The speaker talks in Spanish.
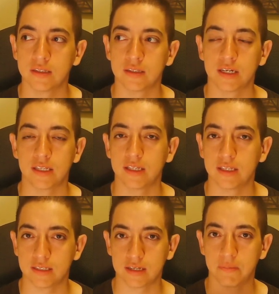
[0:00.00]
tratan
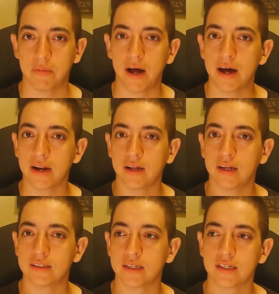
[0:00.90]
de escapar
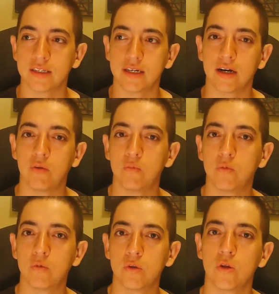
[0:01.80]
hasta que llegan a un
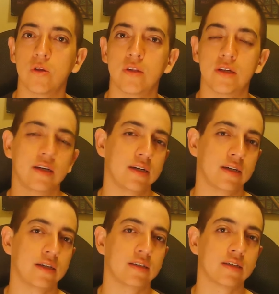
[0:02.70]
punto donde
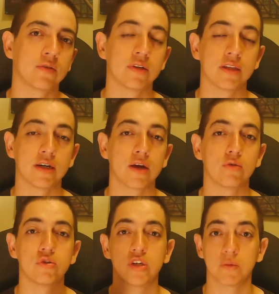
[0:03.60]
eh, se encuentran en
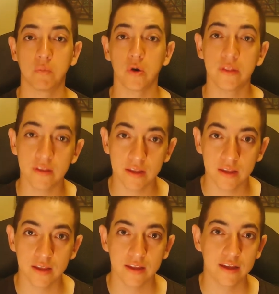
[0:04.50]
un checkpoint.
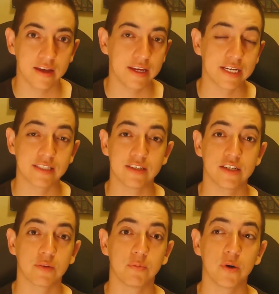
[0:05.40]
Y en este
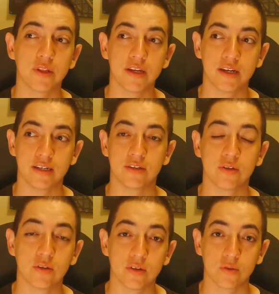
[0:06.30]
checkpoint eh,
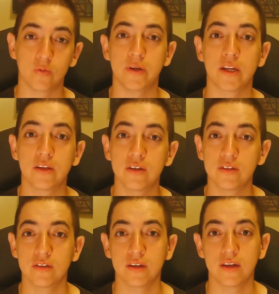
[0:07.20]
son
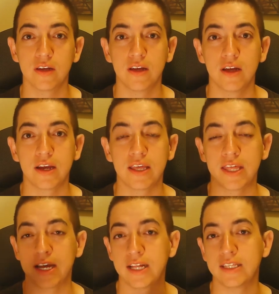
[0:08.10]
descubiertos y
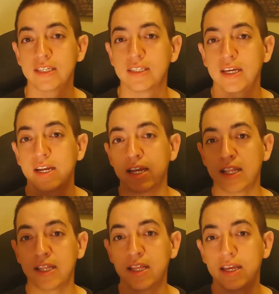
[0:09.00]
dejan de ser
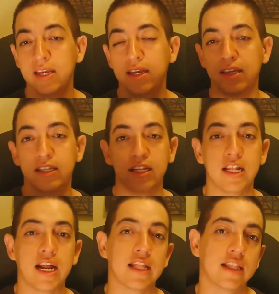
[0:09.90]
gente
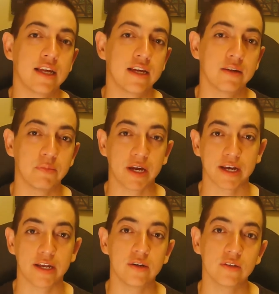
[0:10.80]
itinerante,
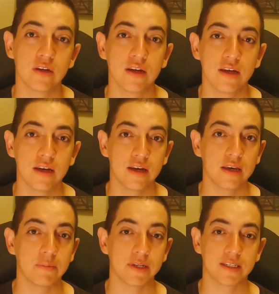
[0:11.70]
viajeros,
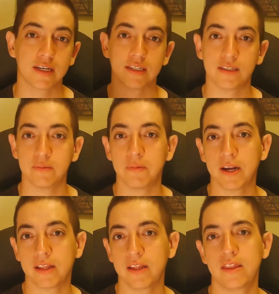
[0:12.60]
y pasan a ser
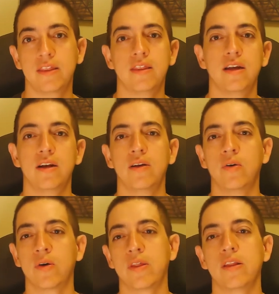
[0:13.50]
parte del
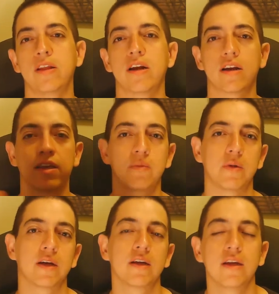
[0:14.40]
orden del régimen